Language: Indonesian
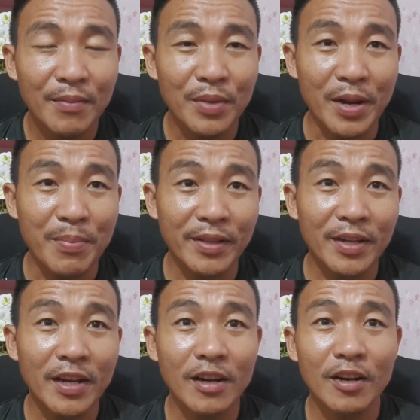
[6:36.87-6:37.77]

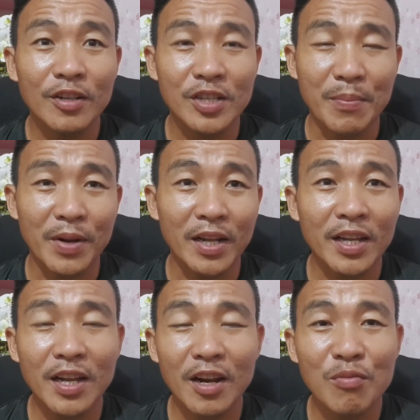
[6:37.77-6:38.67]
Melibatkan siapa
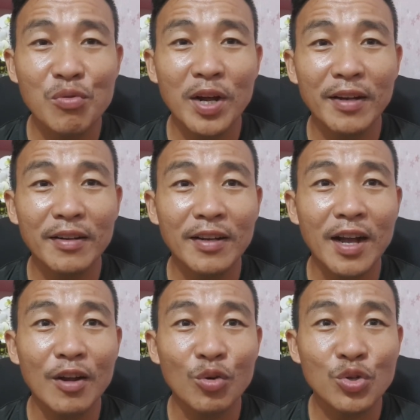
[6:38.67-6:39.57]
lagi kalau bukan
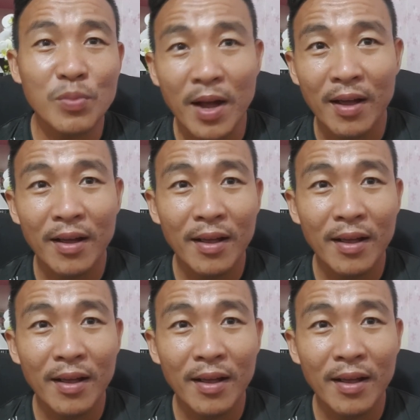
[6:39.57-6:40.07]
Kak Rosmah.